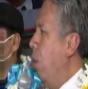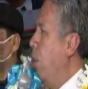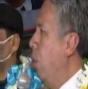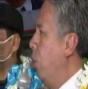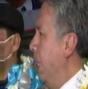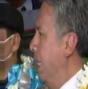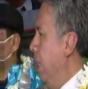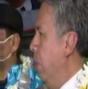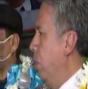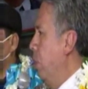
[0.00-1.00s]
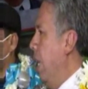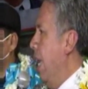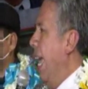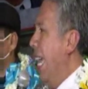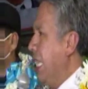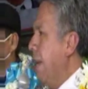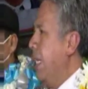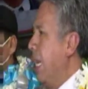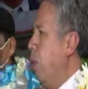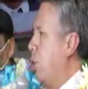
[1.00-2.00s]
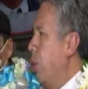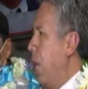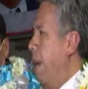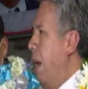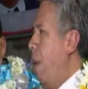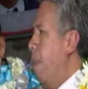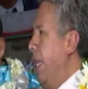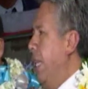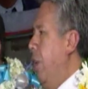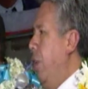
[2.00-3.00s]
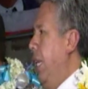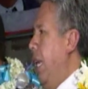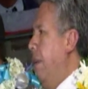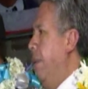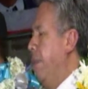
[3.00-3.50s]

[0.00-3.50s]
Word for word: uno de los vecinos. Ese va a ser nuestro trabajo a partir de hoy día.